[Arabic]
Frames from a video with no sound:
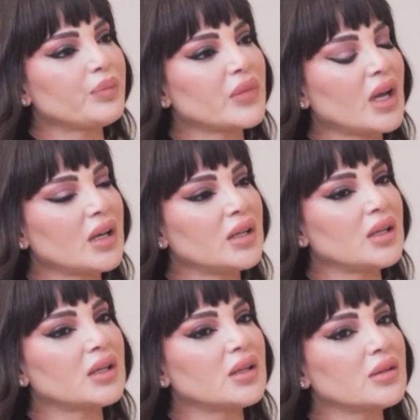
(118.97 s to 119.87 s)

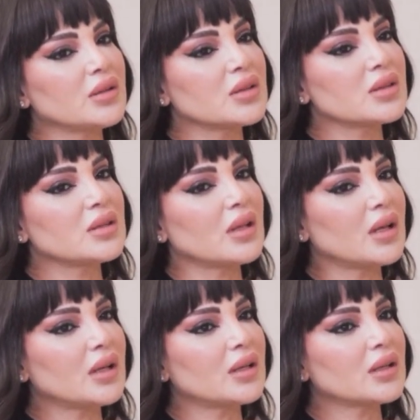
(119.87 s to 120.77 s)
يعني
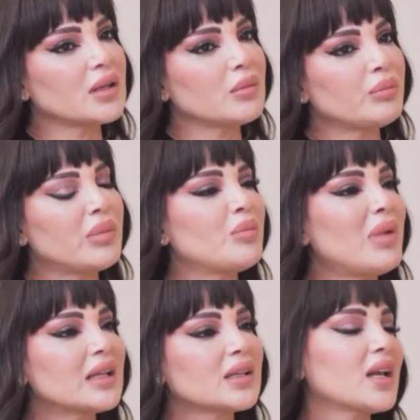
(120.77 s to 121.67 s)
من
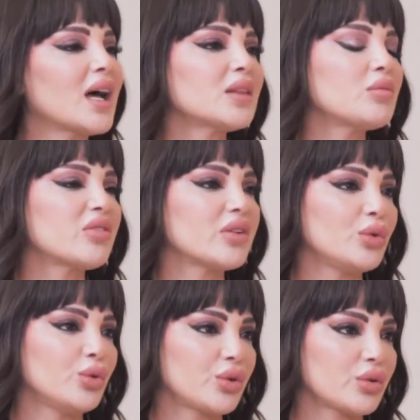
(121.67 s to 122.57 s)
بعد كل عتمة في
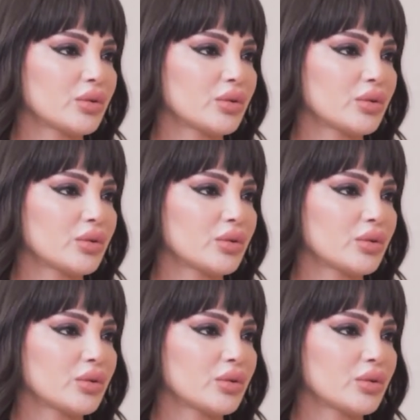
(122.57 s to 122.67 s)
نور